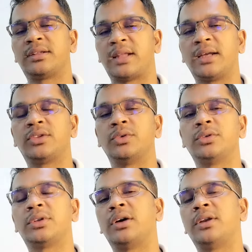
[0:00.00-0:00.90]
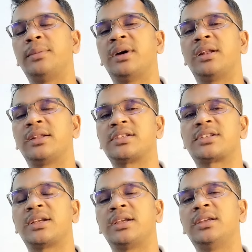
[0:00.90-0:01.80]
থাকতো তাহলে
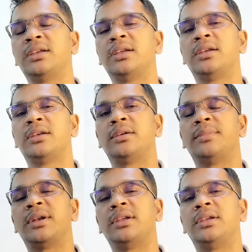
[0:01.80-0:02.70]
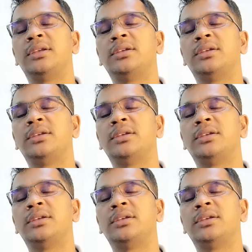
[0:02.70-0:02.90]
বাংলাদেশটারে মানে